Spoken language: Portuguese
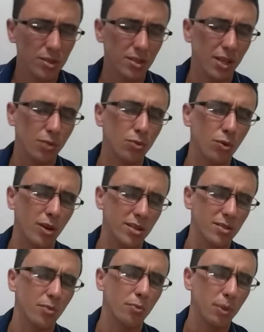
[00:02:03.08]
estar com o
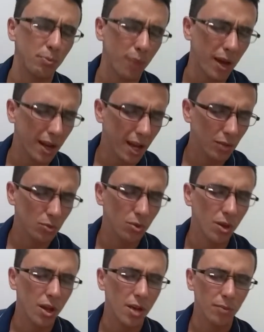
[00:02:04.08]
coração preparado
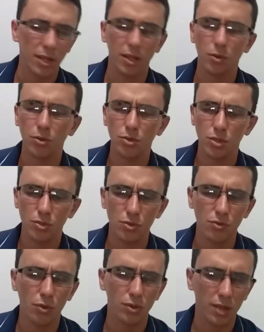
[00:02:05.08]
para que quando
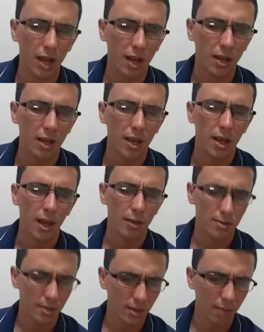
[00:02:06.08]
Jesus voltar,
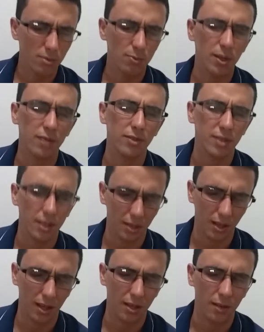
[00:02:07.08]
ressuscitemos para a vida
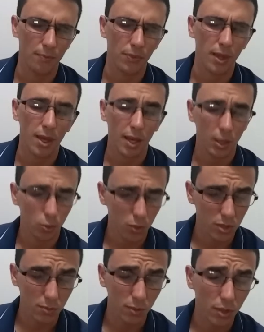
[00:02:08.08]
eterna. Em
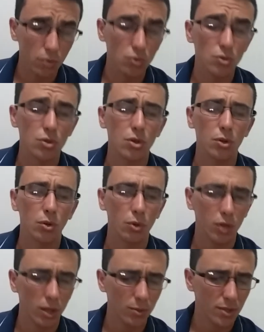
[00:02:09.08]
tuas mãos
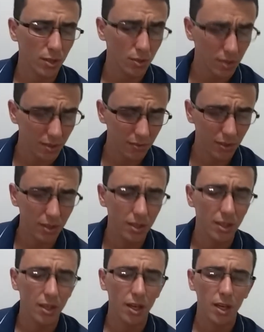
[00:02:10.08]
colocamos a nossa vida
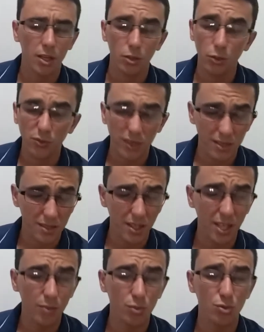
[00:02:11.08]
e o
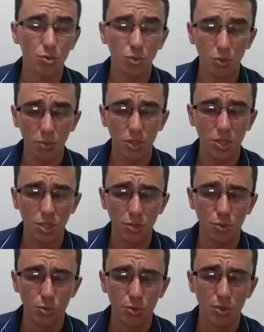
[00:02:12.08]
fazemos no nome de
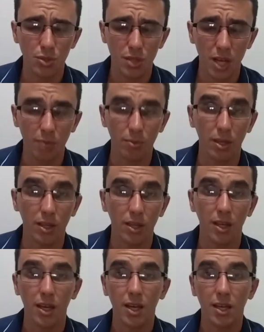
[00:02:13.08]
Jesus. Amém.
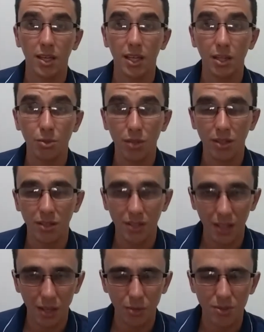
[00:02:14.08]
Querido, que
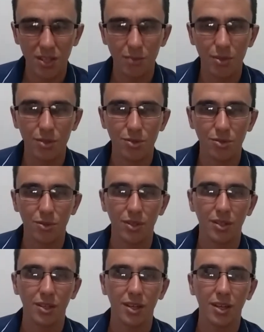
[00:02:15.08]
Deus lhe abençoe
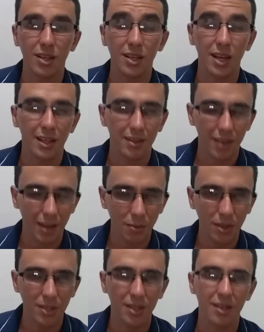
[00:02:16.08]
e até
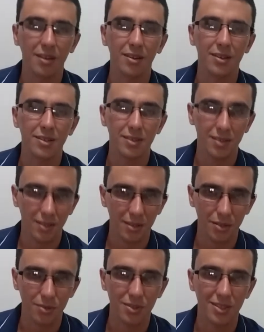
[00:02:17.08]
amanhã, se
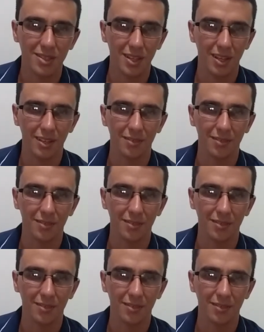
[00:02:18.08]
Deus quiser.